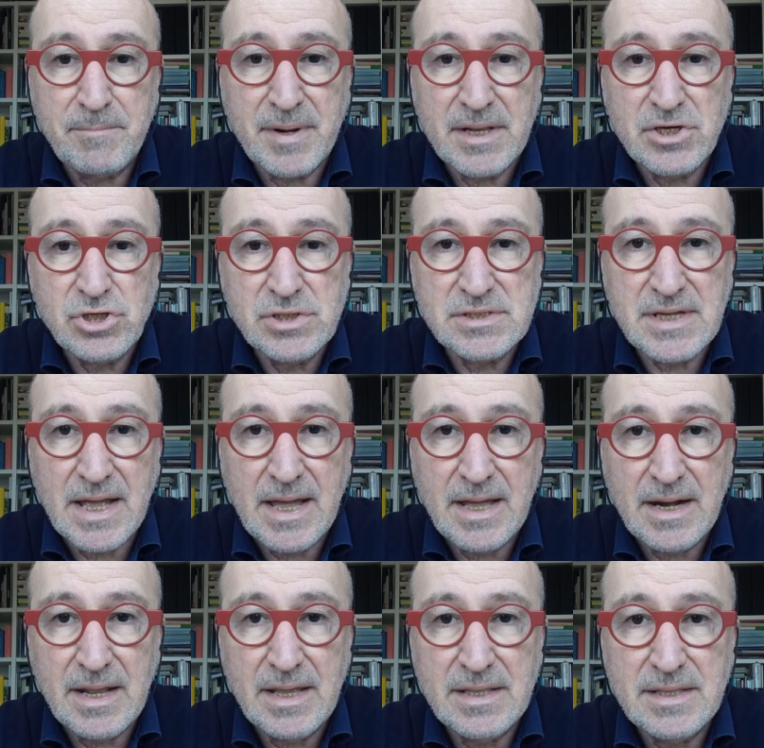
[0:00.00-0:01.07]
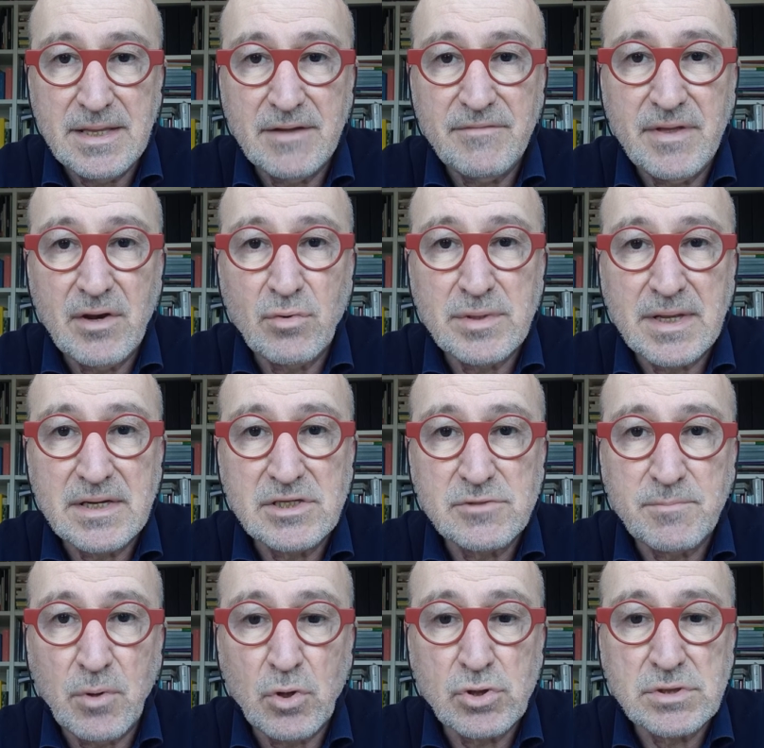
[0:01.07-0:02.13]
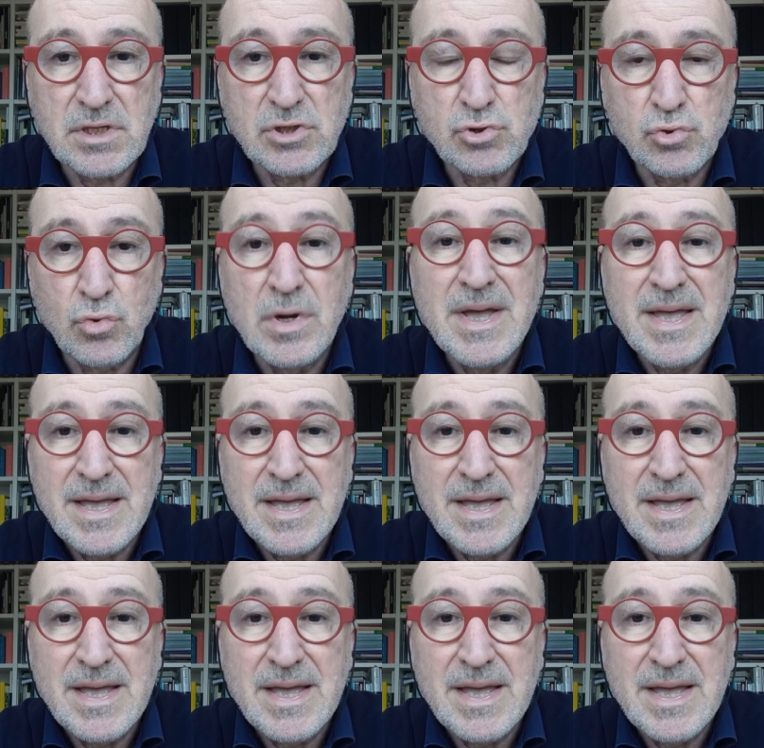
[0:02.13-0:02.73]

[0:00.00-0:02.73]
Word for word: precisare, di avere una risposta su